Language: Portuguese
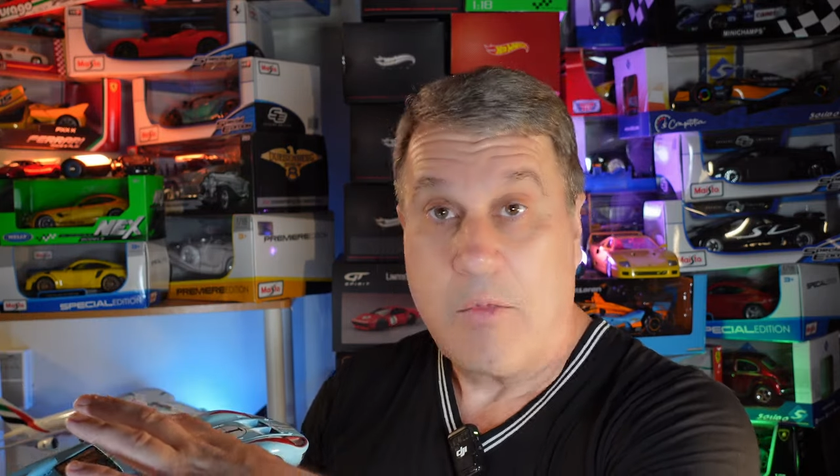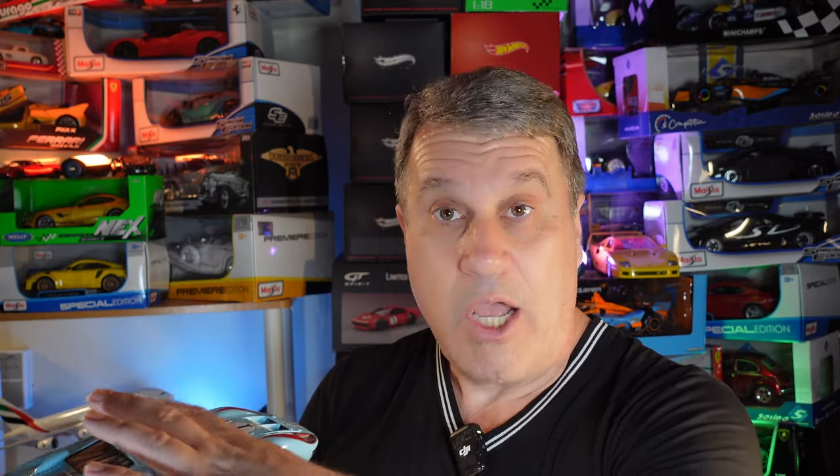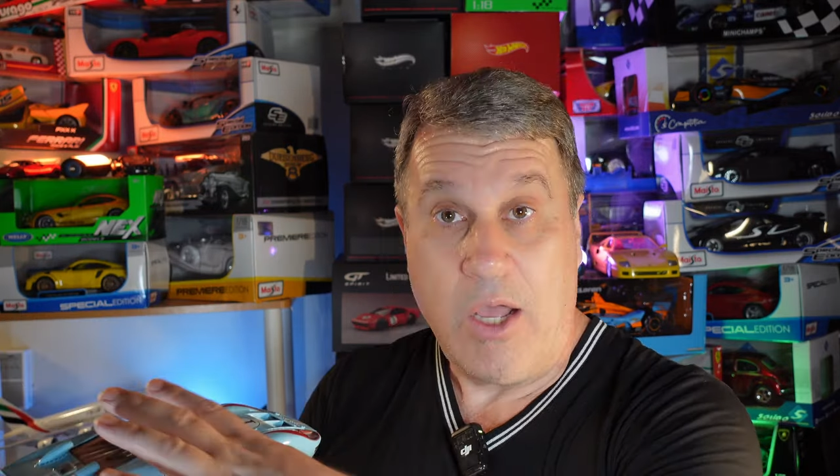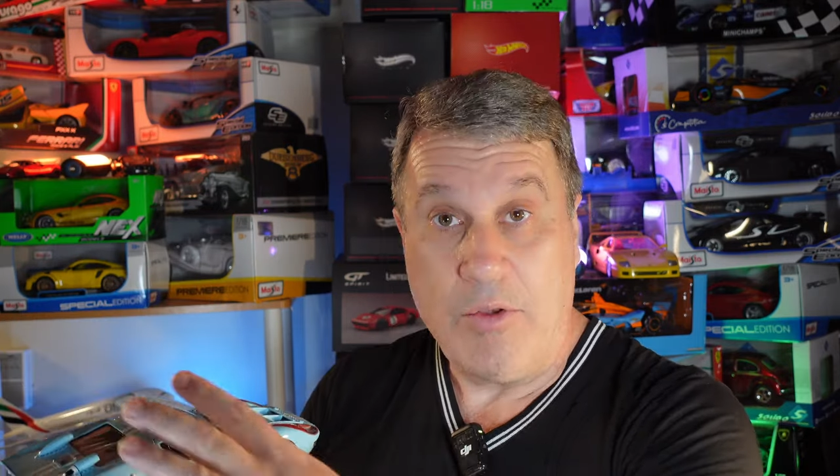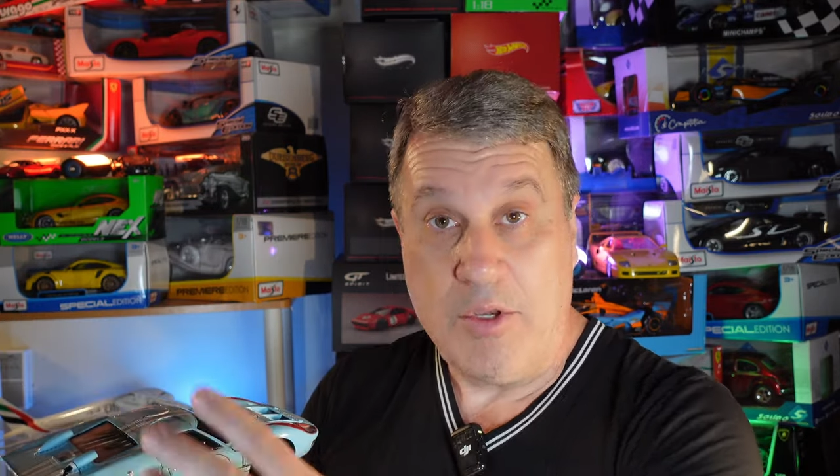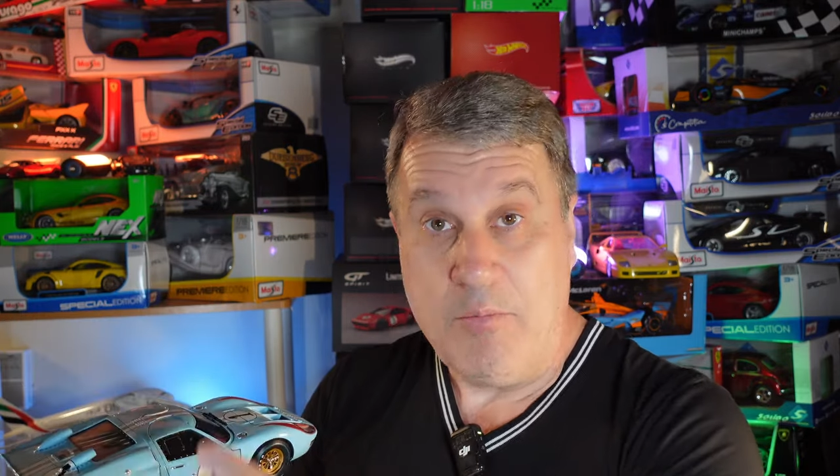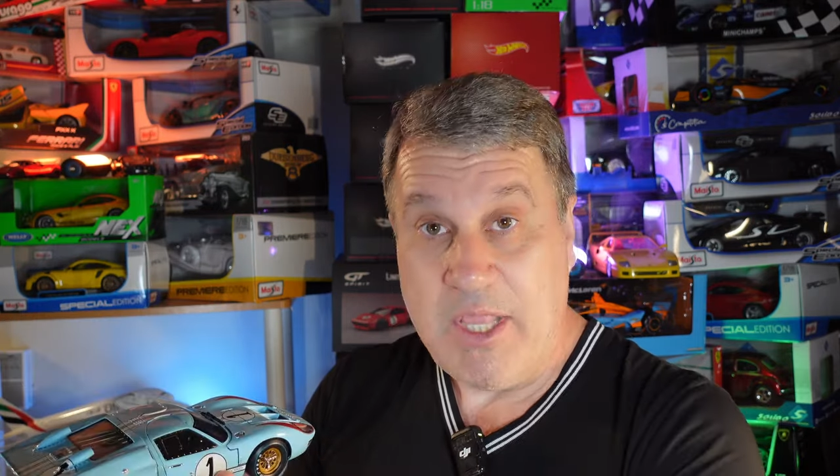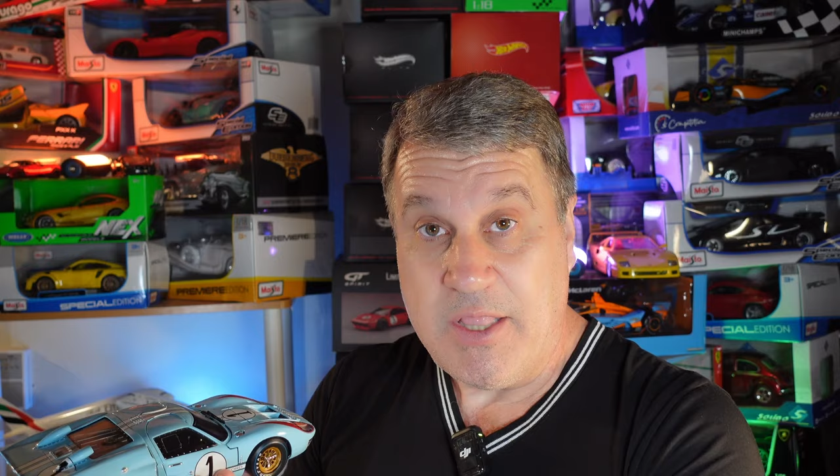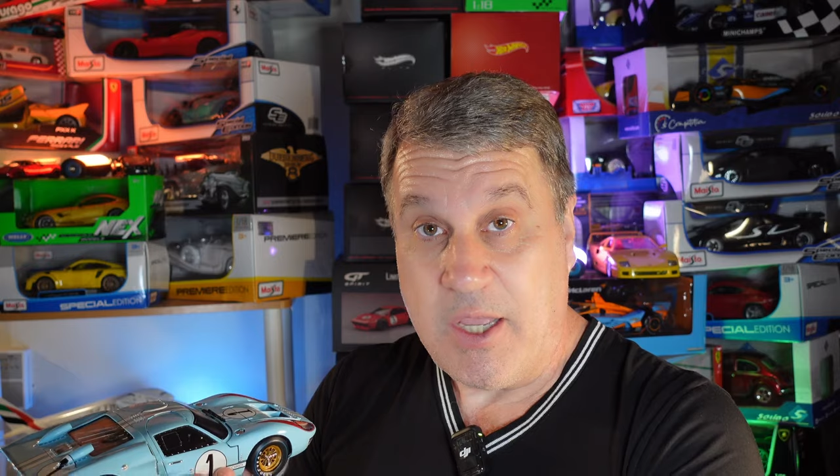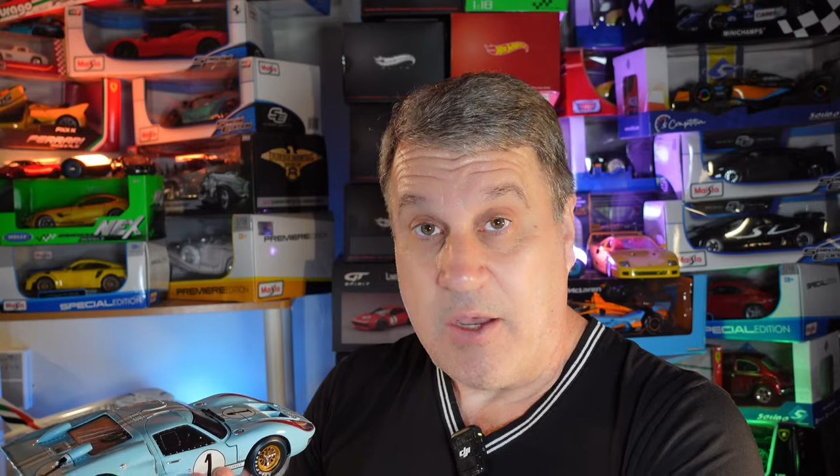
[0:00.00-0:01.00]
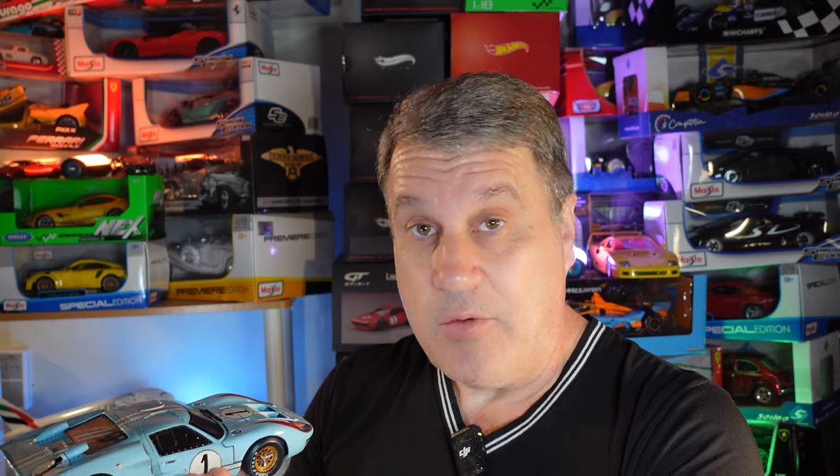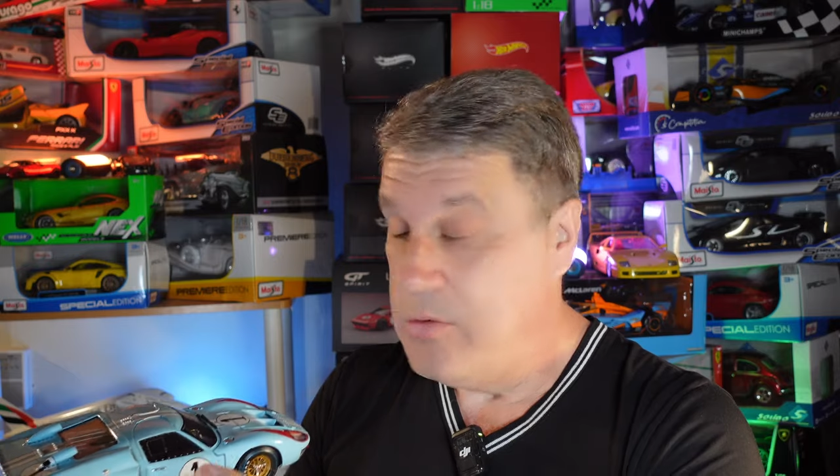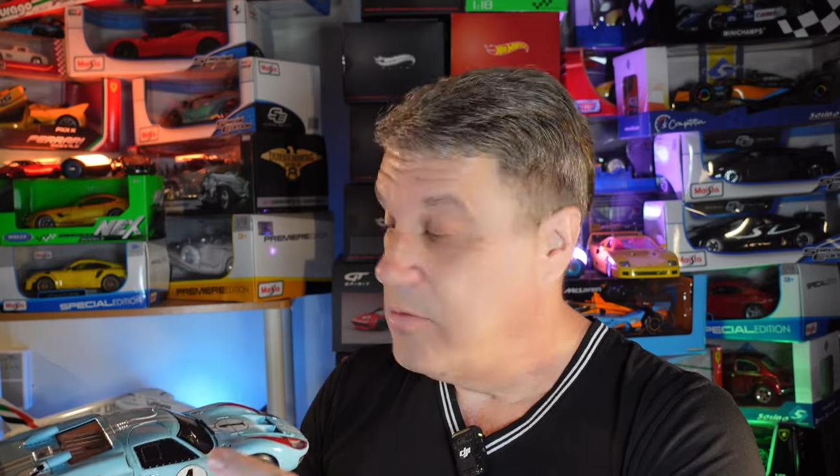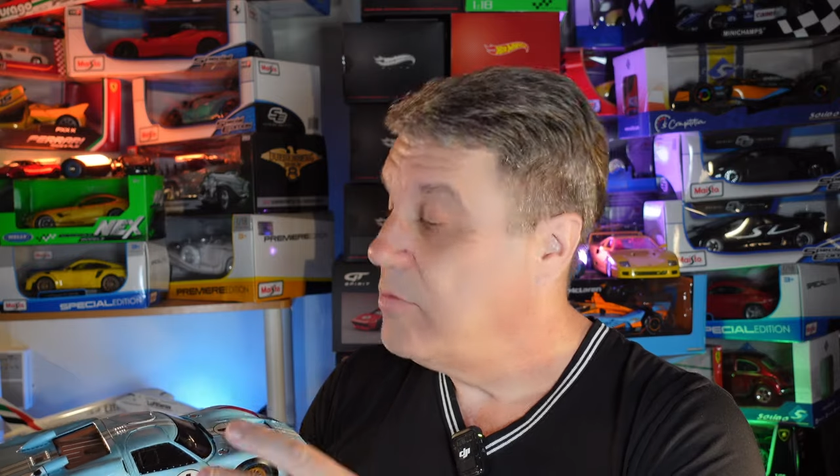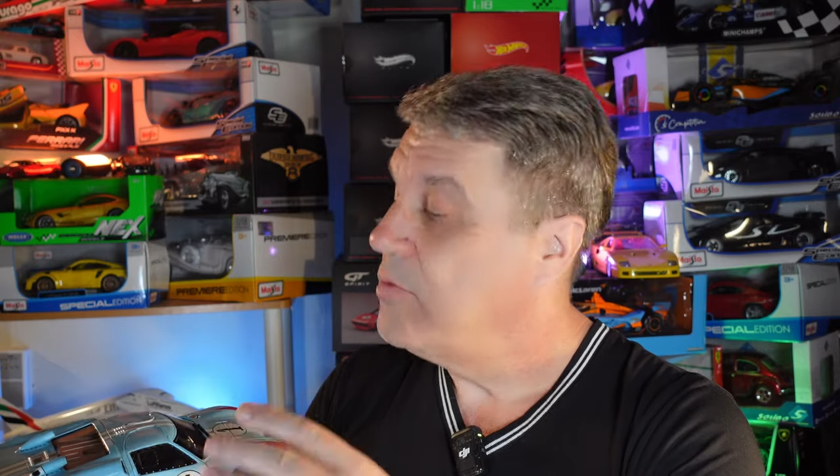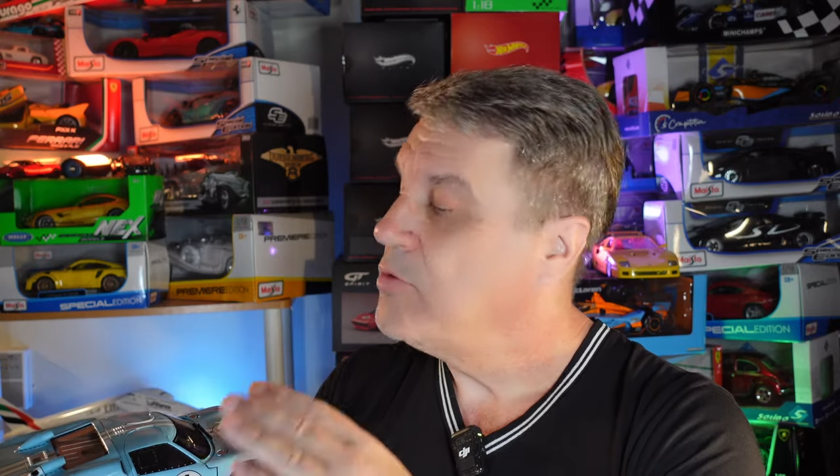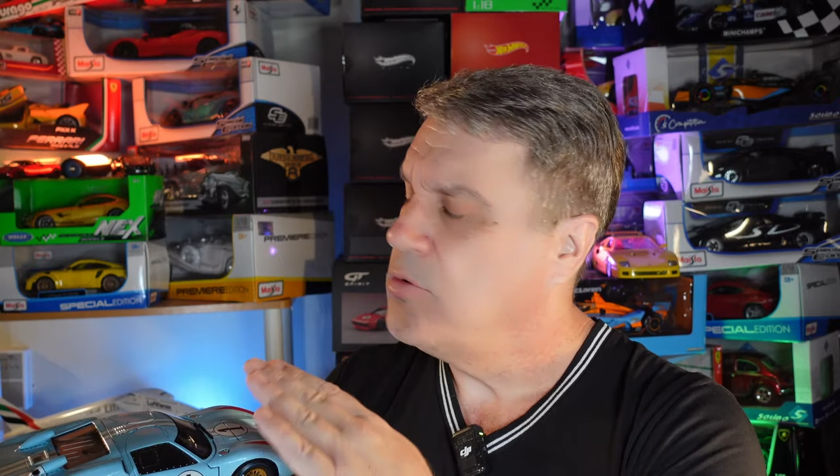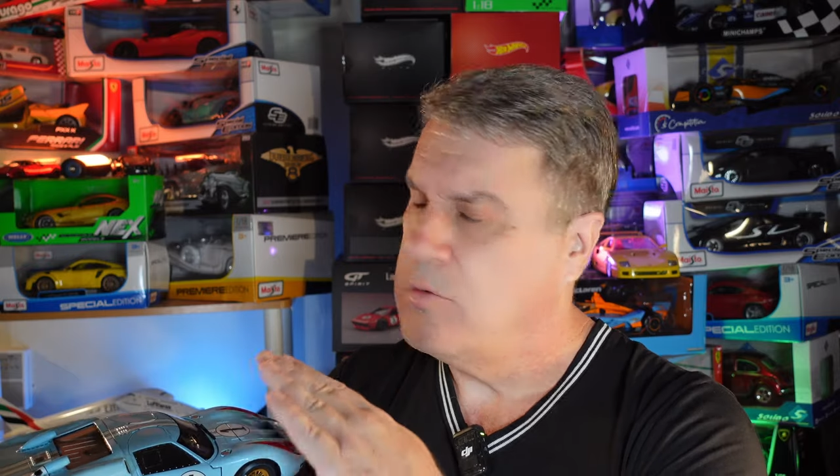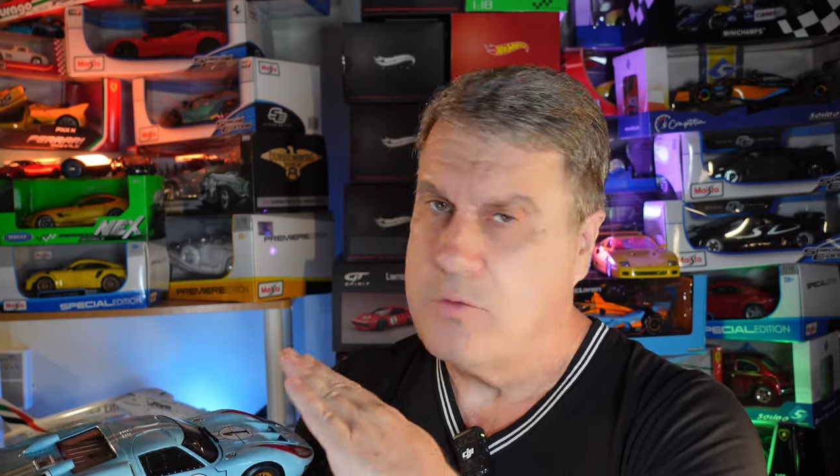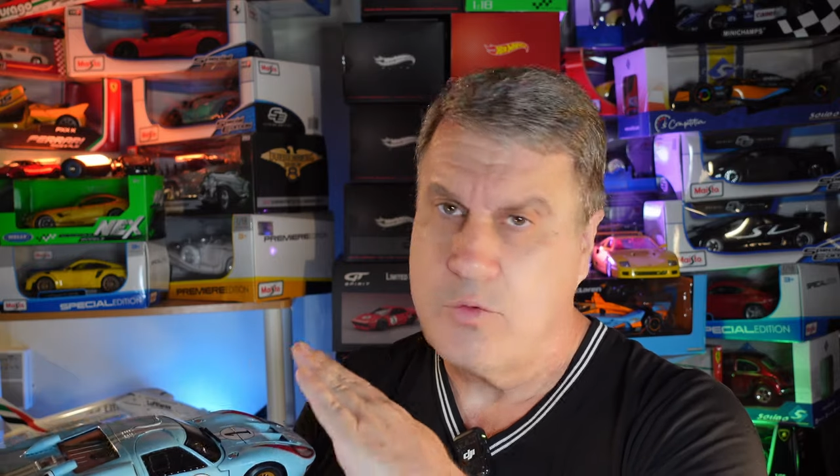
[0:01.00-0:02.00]
Carro de metal,
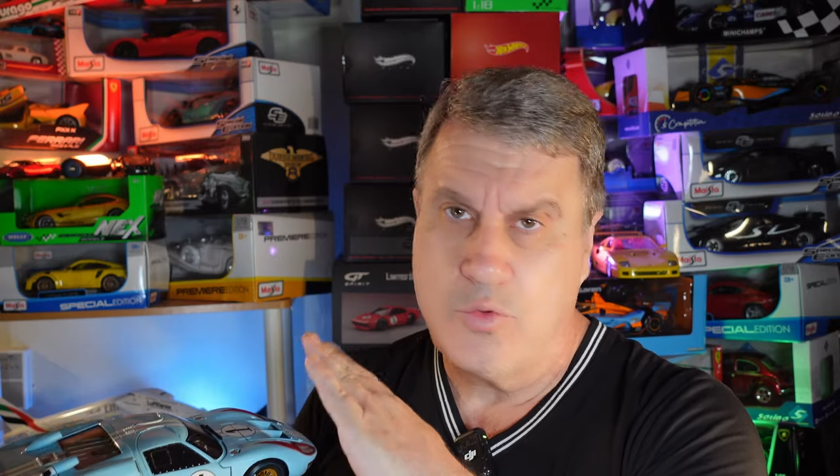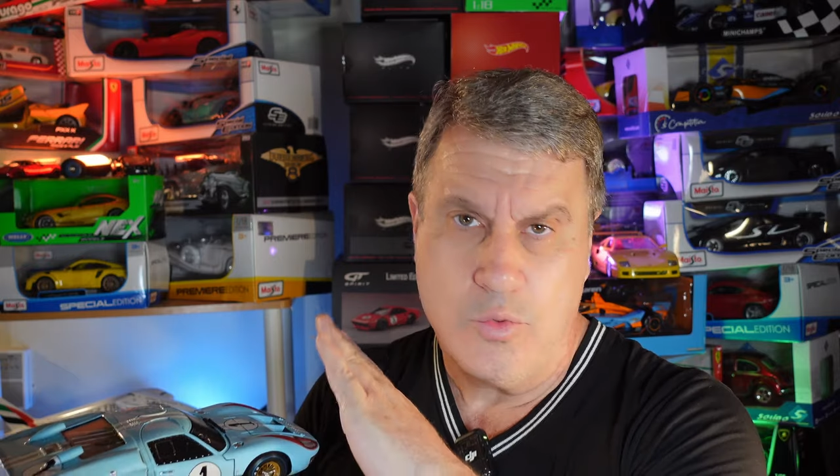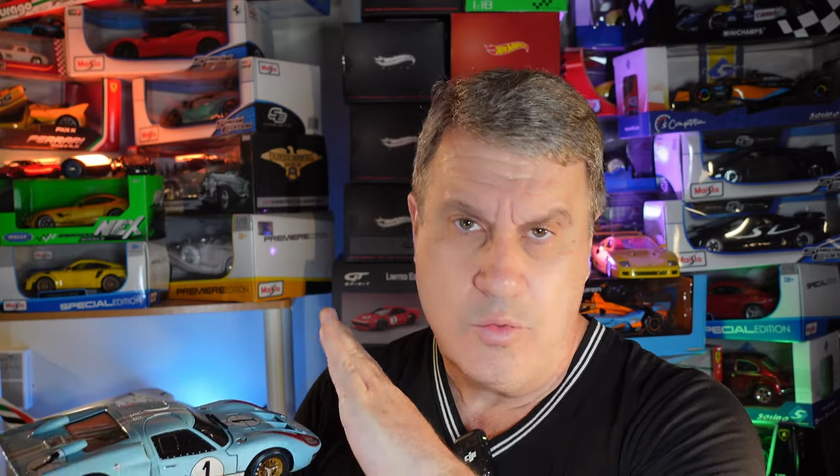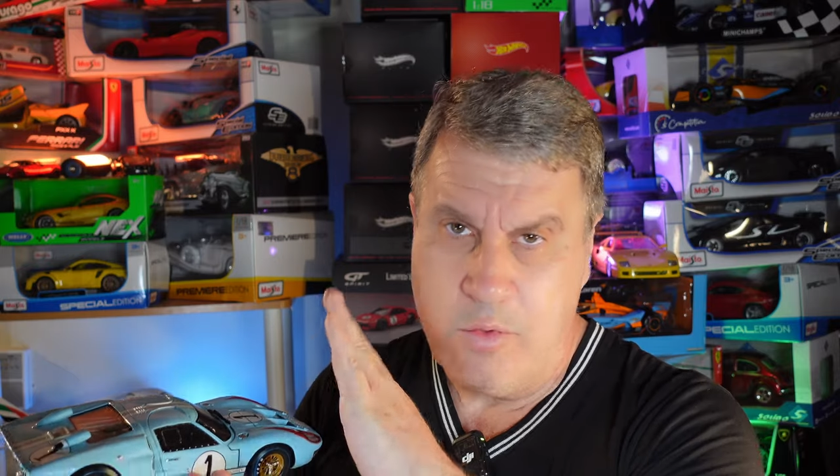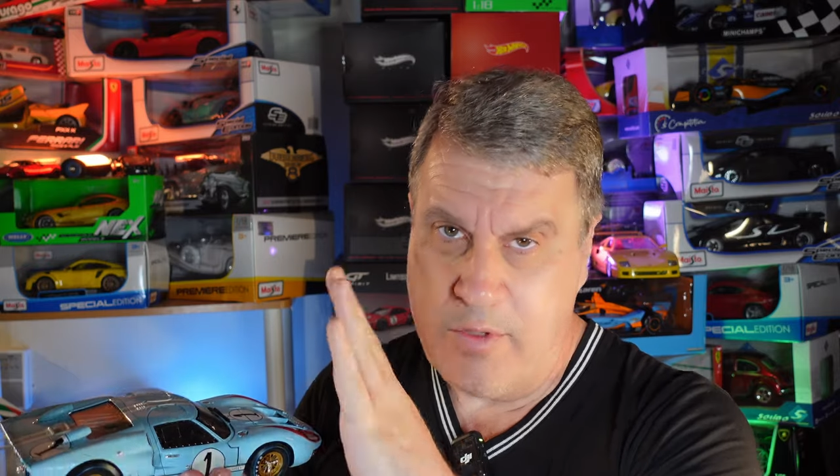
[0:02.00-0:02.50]
tudo